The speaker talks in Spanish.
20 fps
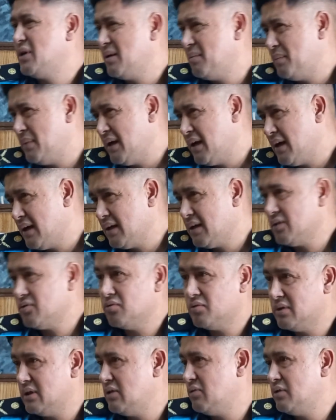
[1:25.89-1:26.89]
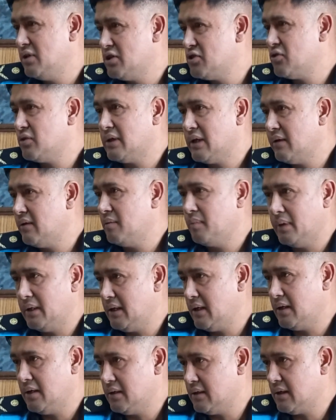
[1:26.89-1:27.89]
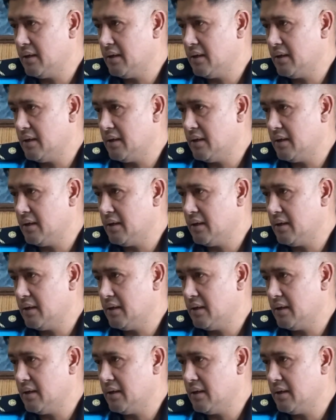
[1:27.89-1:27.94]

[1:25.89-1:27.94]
que esperar a que suceda un hecho grave para